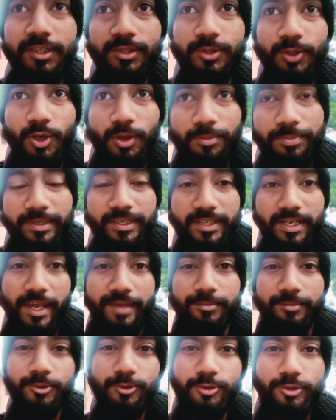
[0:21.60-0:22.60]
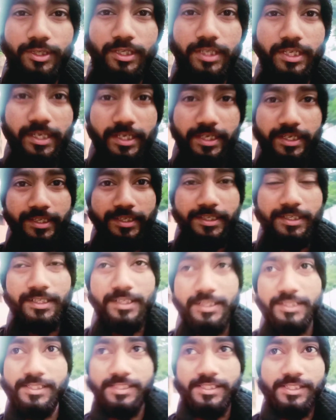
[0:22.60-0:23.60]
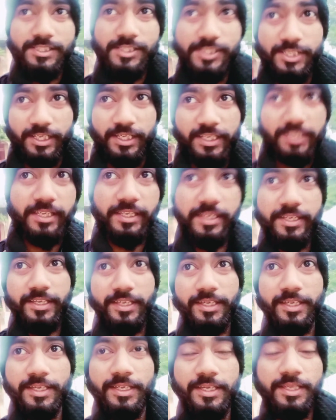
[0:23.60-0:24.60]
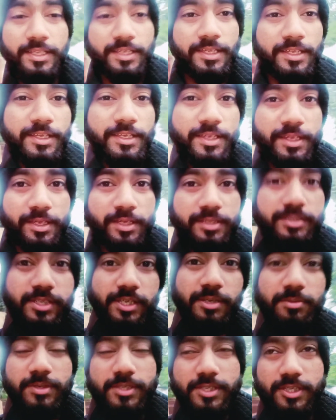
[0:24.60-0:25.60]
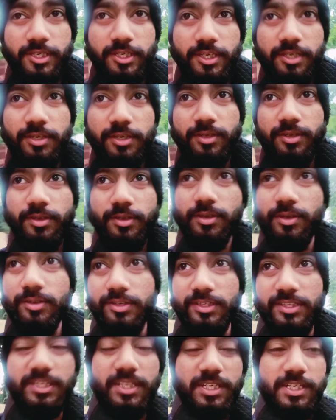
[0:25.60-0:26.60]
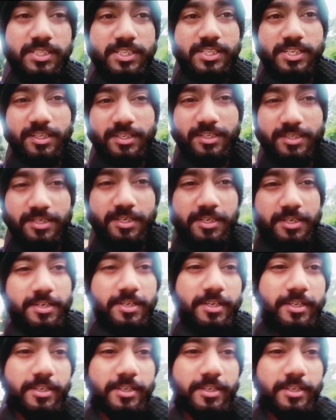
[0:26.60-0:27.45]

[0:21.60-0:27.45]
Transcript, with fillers: तो अभी टाइम हो रही है छ छः बज रही है और इतना ज़्यादा ठंडा